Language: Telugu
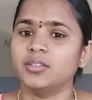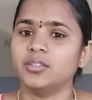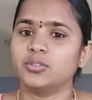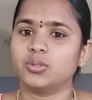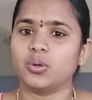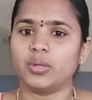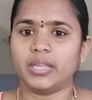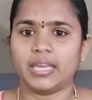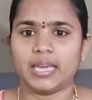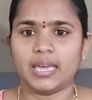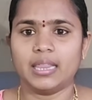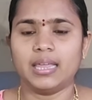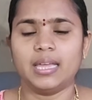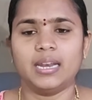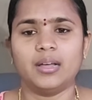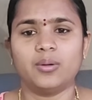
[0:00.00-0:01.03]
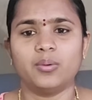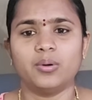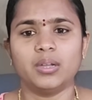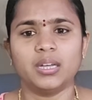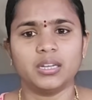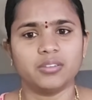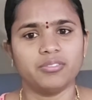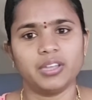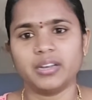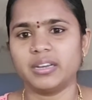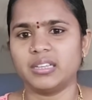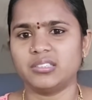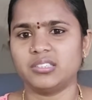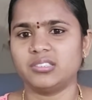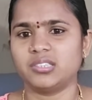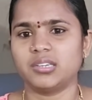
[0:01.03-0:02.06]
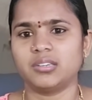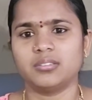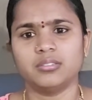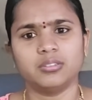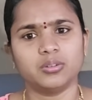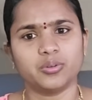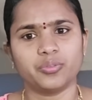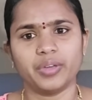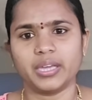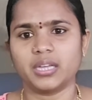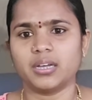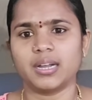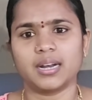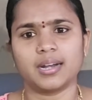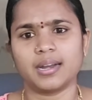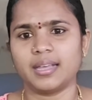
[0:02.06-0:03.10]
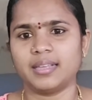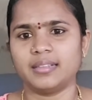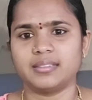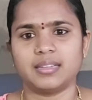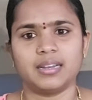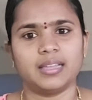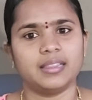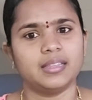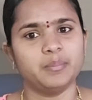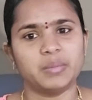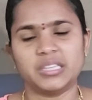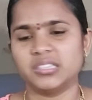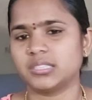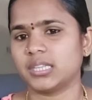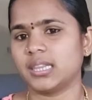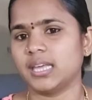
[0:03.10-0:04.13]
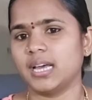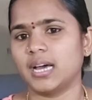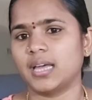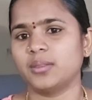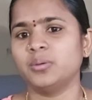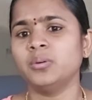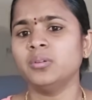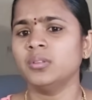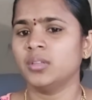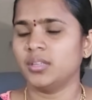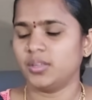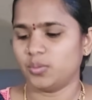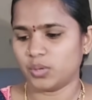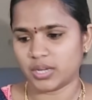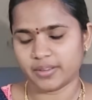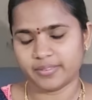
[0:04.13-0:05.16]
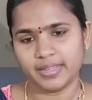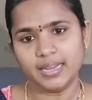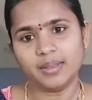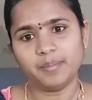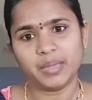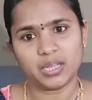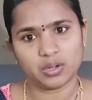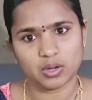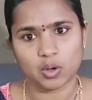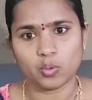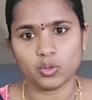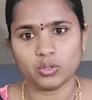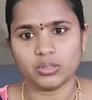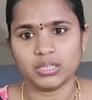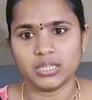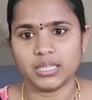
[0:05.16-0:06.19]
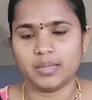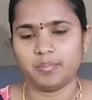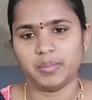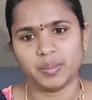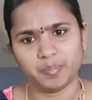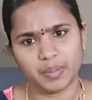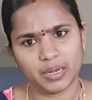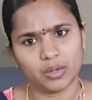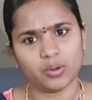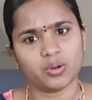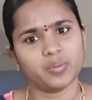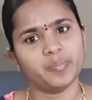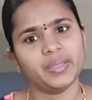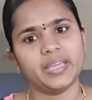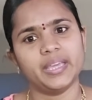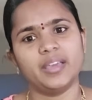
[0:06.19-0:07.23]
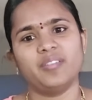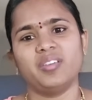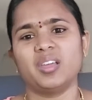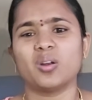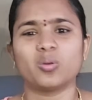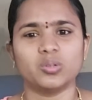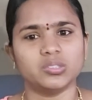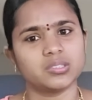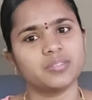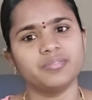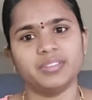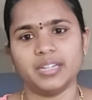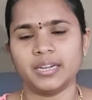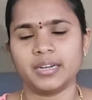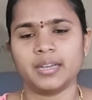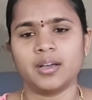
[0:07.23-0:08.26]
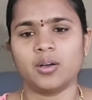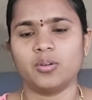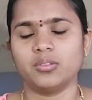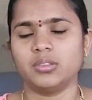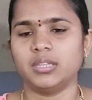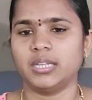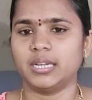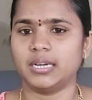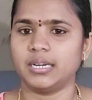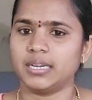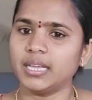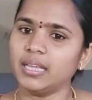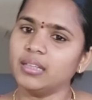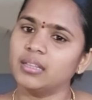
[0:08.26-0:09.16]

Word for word: సో ఏదైనా కూడా క్విక్ డెసిషను క్విక్ అనలైజ్ అనేది మంచిది కాదు ఒకవేళ మీకు డౌట్ ఉంది మీ పిల్లోడు బిహేవియర్ కొంచెం వియర్డ్గా ఉంది అంటే